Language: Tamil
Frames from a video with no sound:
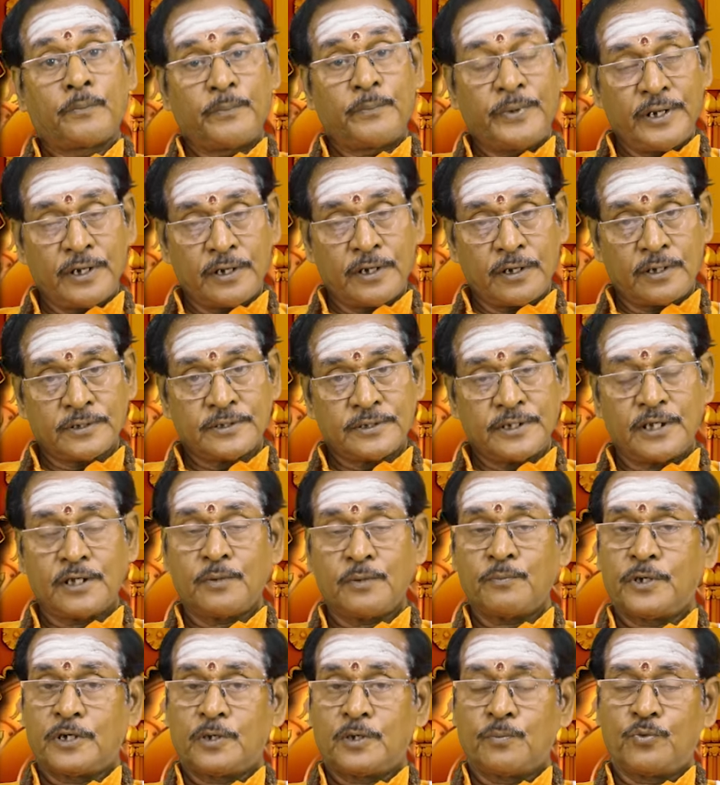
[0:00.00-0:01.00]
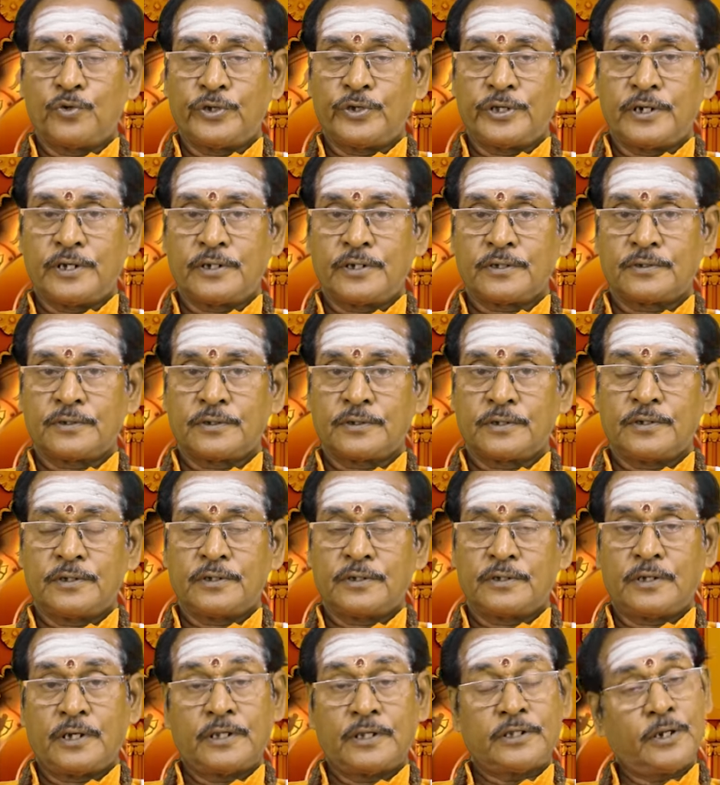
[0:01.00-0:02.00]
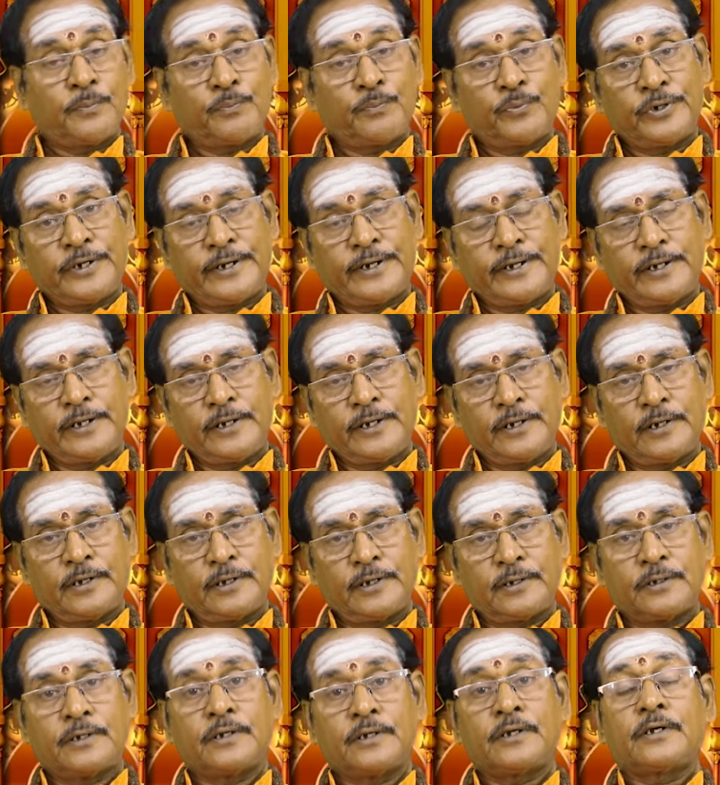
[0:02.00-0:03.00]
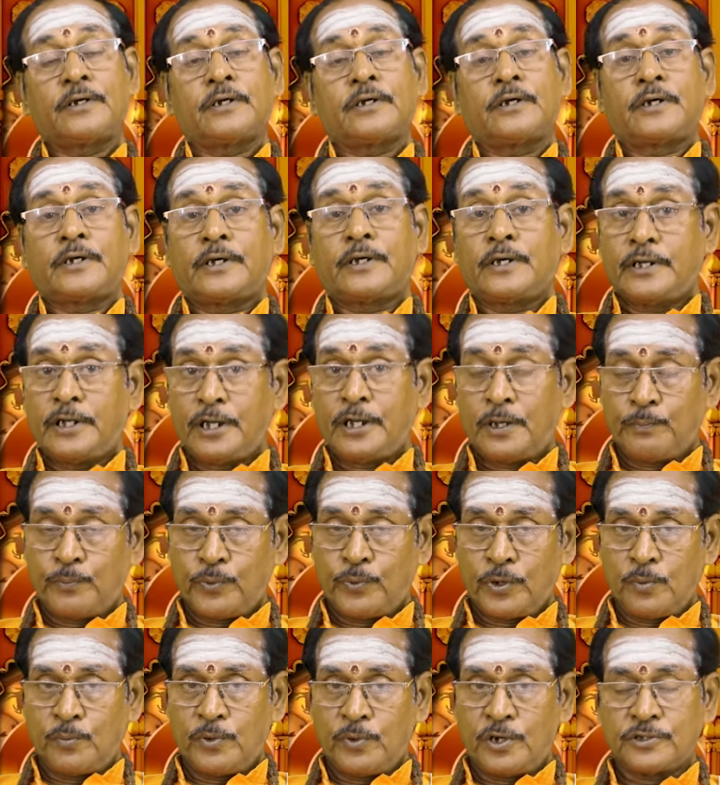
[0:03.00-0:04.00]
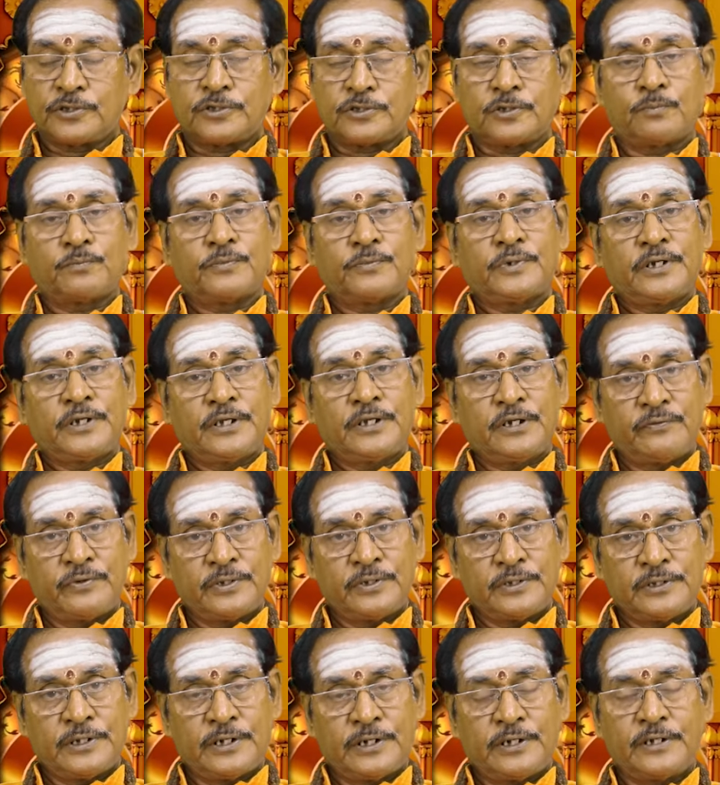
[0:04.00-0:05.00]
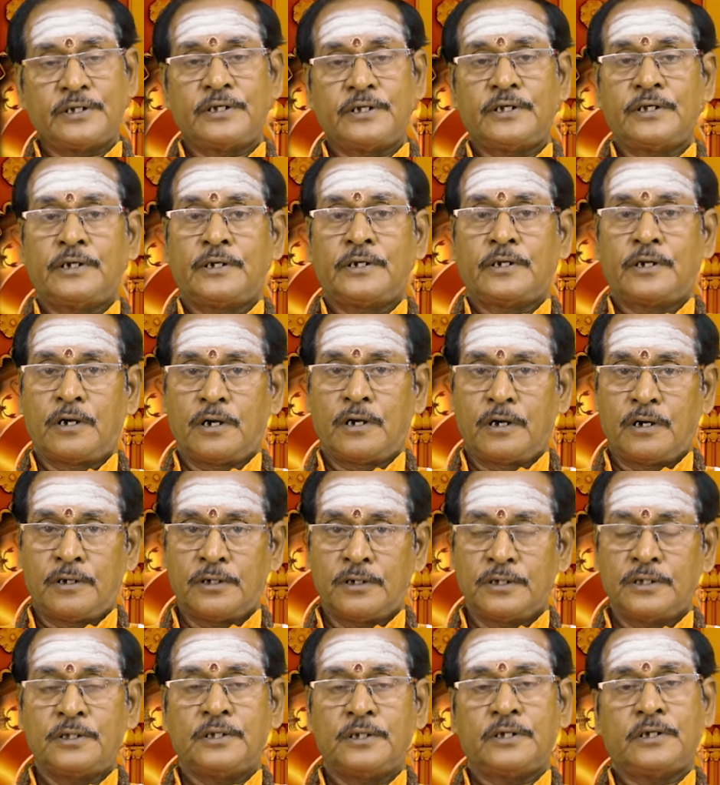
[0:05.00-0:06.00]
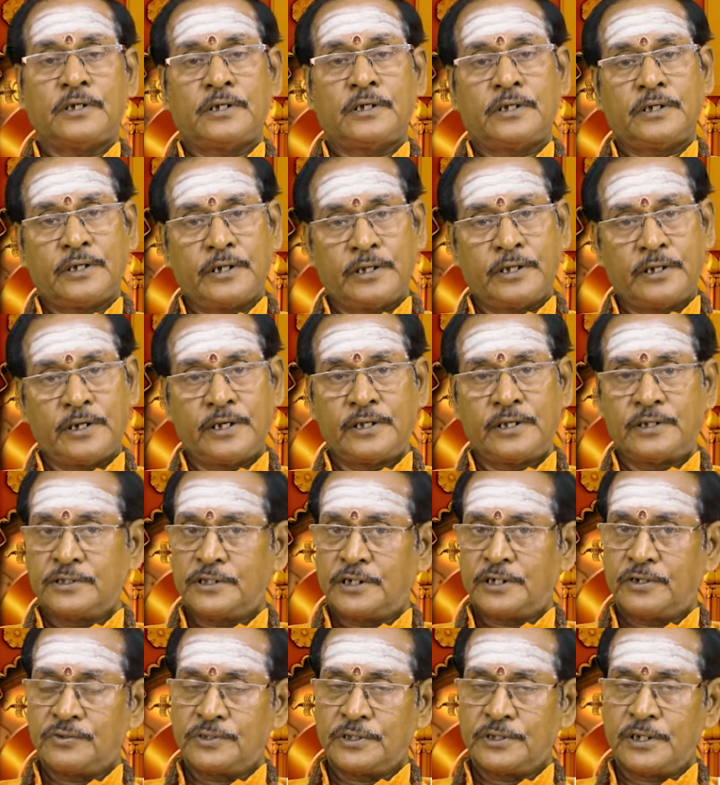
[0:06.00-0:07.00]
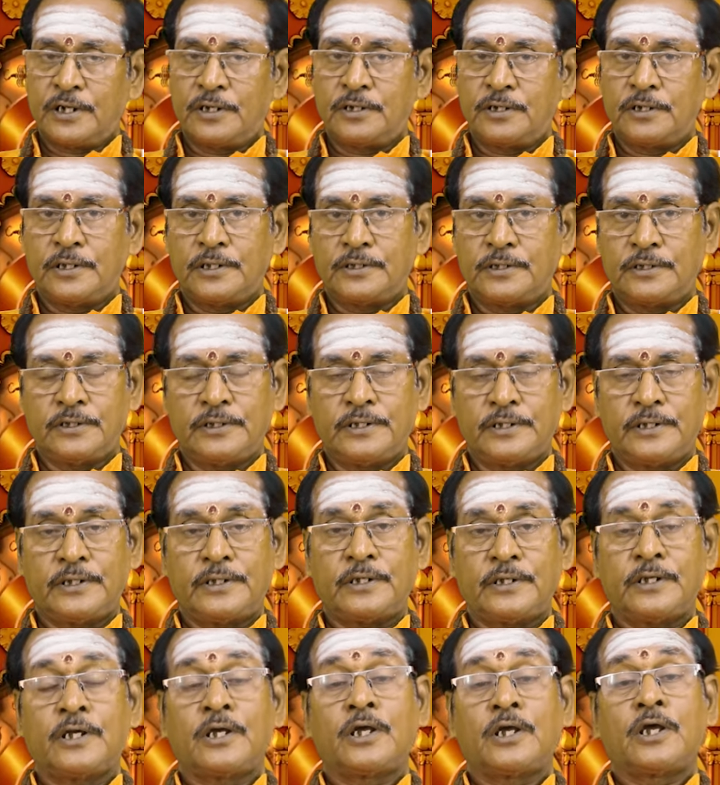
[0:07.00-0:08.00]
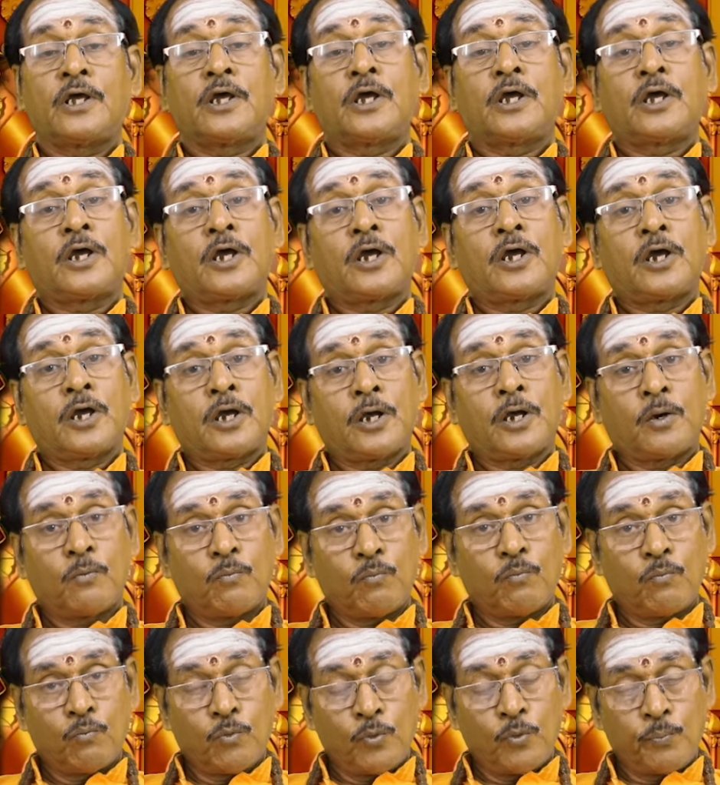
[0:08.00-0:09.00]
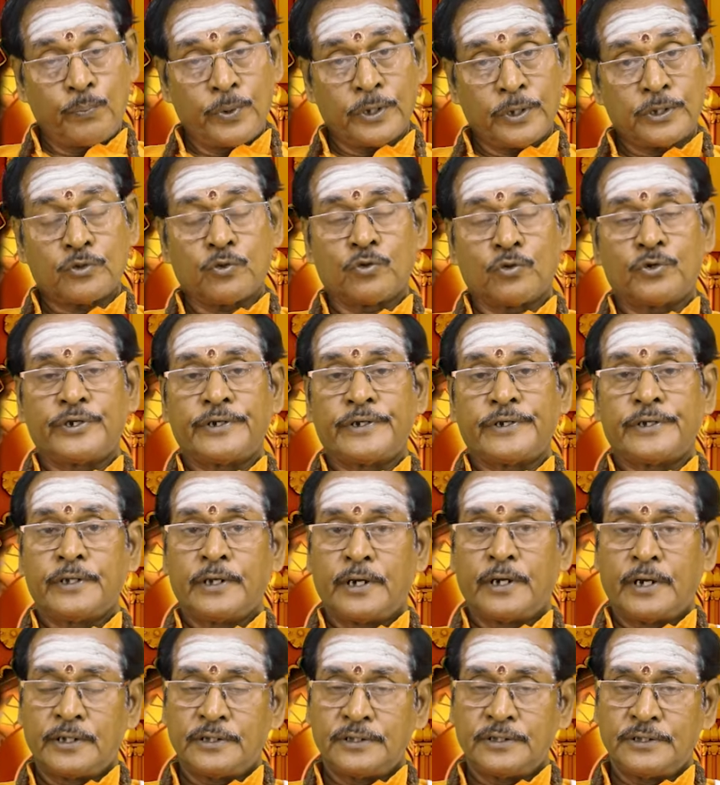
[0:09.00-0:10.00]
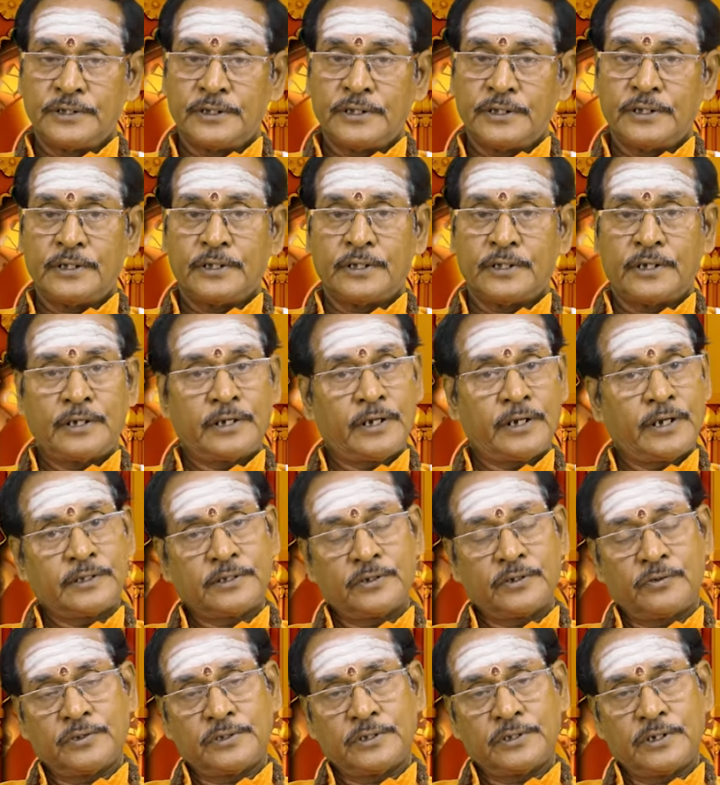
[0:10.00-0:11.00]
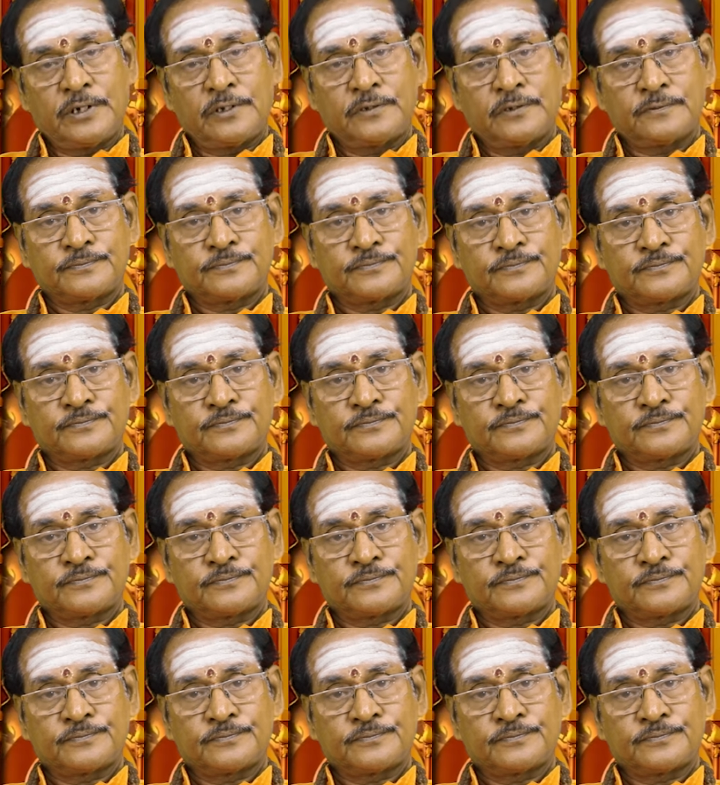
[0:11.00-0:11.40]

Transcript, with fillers: மீனராசிக்கு மாறப்போகிறார் அது எப்போன்னு கேட்டிங்கன்னா ஏப்ரல் மாதம் இருபத்தி ரெண்டு நாலு இரண்டாயிரத்தி இருபத்தி நாலுலேருந்து முப்பத்தொன்று அஞ்சு ரெண்டாயிரத்தி இருபத்தி நாலு